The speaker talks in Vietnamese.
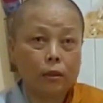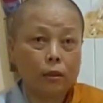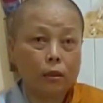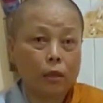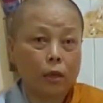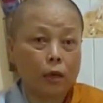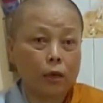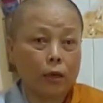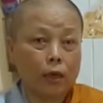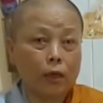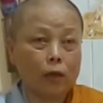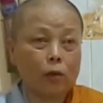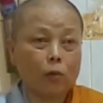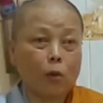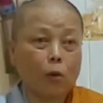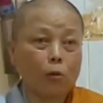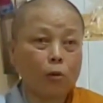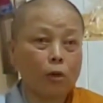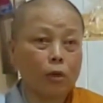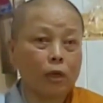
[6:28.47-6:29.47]
Ở đây có
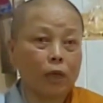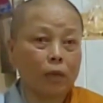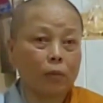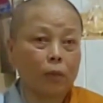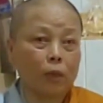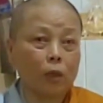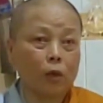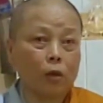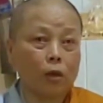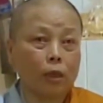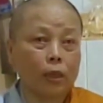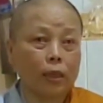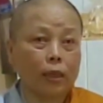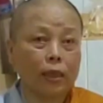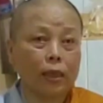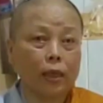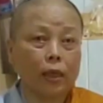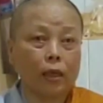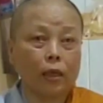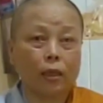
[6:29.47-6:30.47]
một người lành mà thôi, là cái
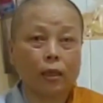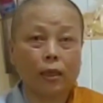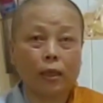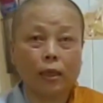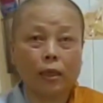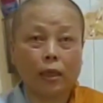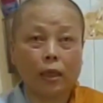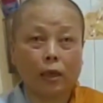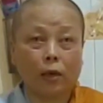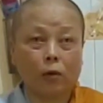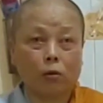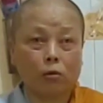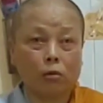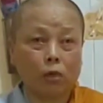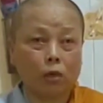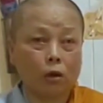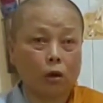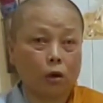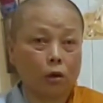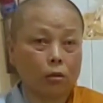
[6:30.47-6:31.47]
ghe là cái ghe chèo.
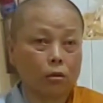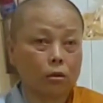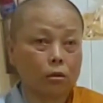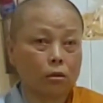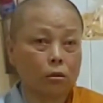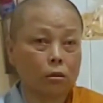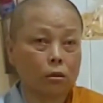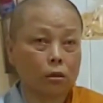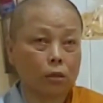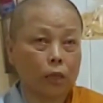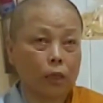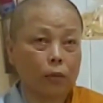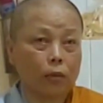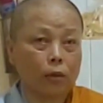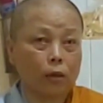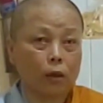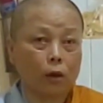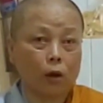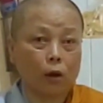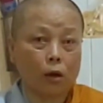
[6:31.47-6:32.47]
Chứ còn
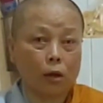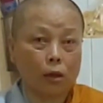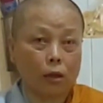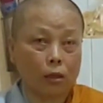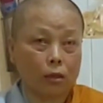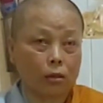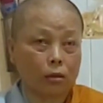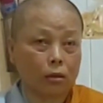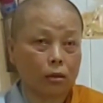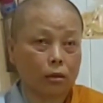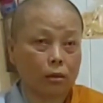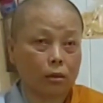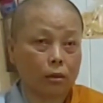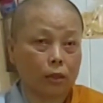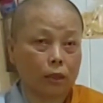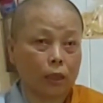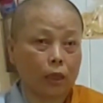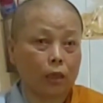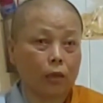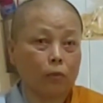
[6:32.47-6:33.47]
nên cái đó là
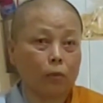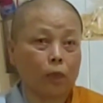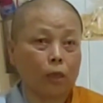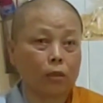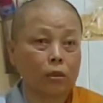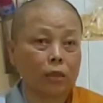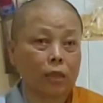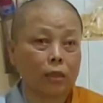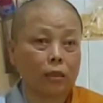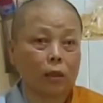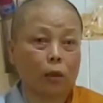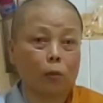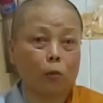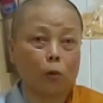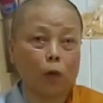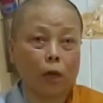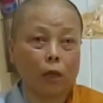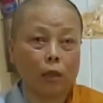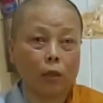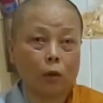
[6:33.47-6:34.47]
cái thuyền mà sang
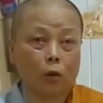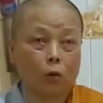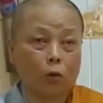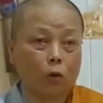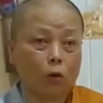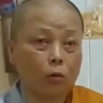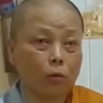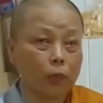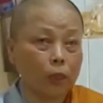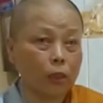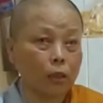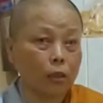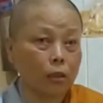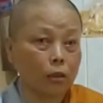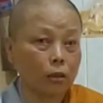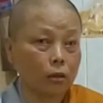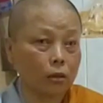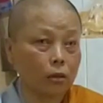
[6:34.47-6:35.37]
trọng quá thì cô cũng không biết được.